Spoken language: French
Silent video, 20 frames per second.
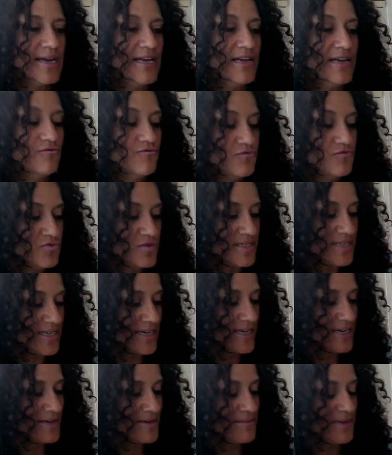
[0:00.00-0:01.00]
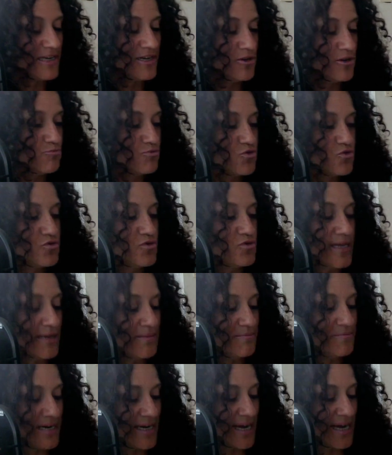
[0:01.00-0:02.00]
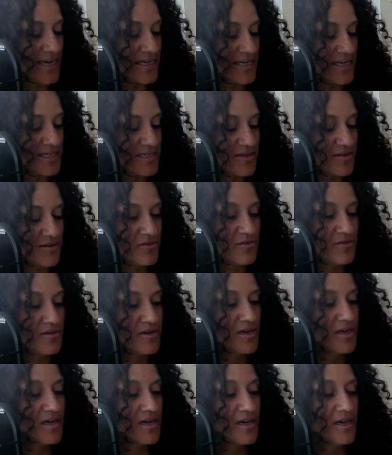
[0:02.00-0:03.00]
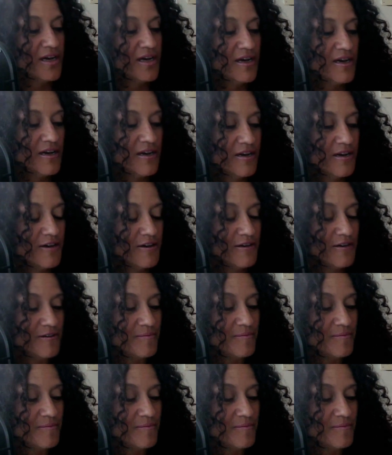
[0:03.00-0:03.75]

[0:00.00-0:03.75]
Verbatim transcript: Elle vous aime. Elle a beaucoup d'admiration. Euh,